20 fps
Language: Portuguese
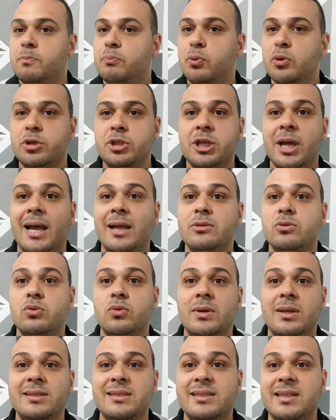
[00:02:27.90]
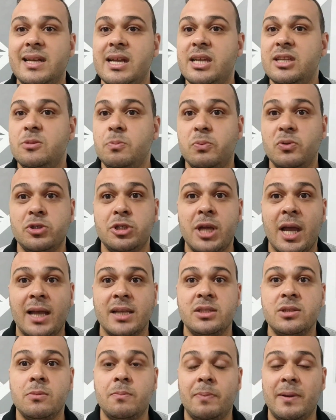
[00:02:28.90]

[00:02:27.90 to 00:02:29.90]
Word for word: Puxar duas, três puxadinhas,